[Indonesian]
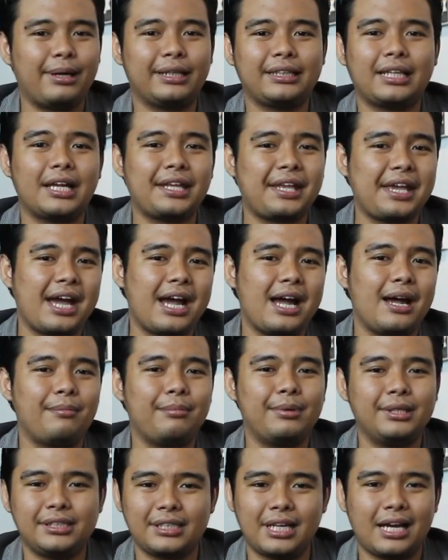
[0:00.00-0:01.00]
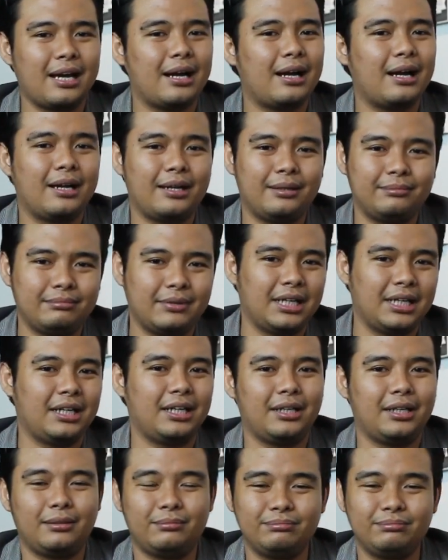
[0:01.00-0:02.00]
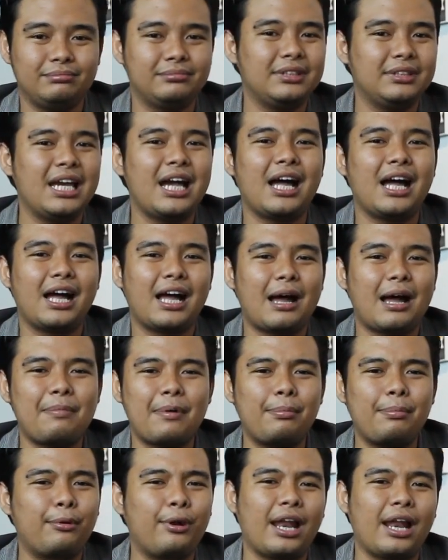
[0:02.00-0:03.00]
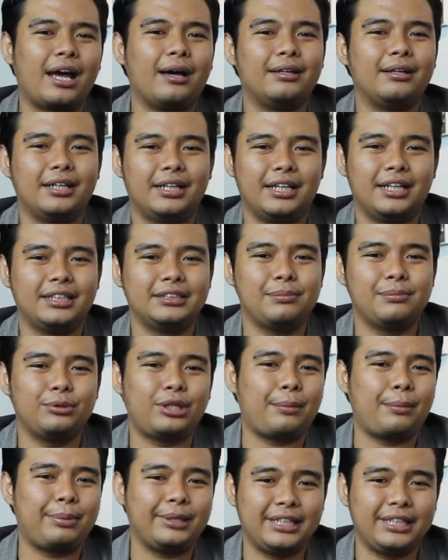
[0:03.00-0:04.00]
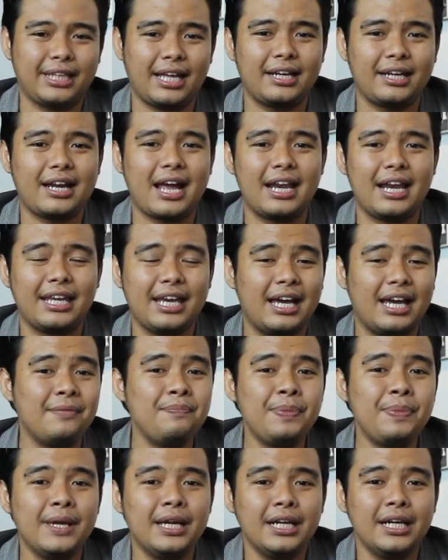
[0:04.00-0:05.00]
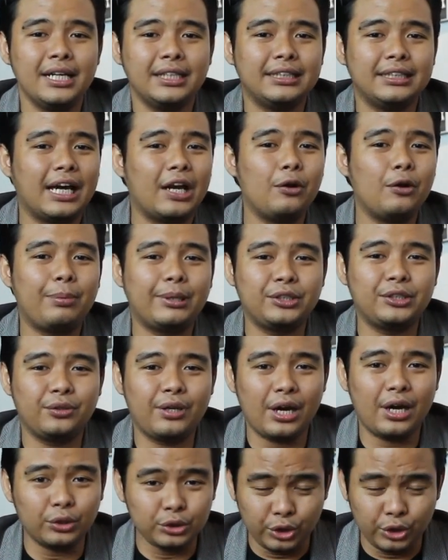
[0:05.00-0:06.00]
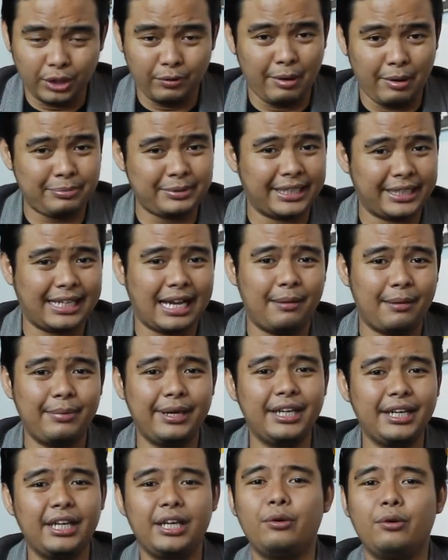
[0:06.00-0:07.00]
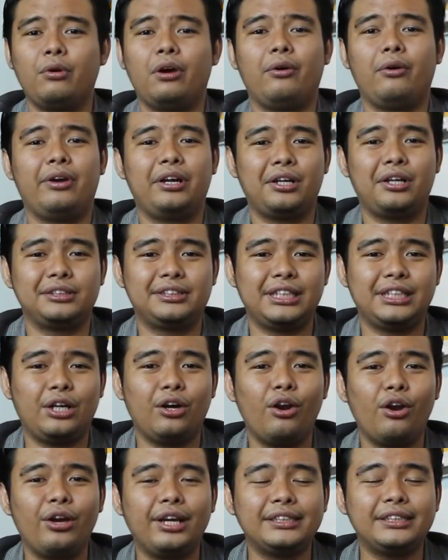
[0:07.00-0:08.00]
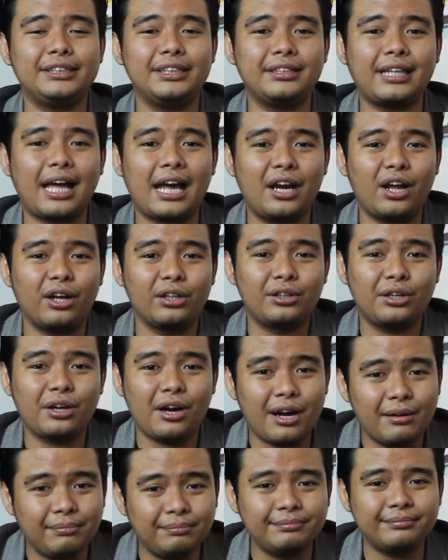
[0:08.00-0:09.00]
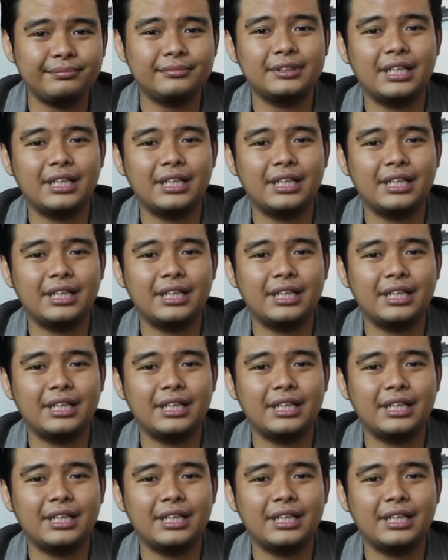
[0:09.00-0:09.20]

bertanya, bisa um, ya apapun lah uh, seputar percintaan kalian. Jangan lupa juga kunjungi website kami di www.psikologicinta.com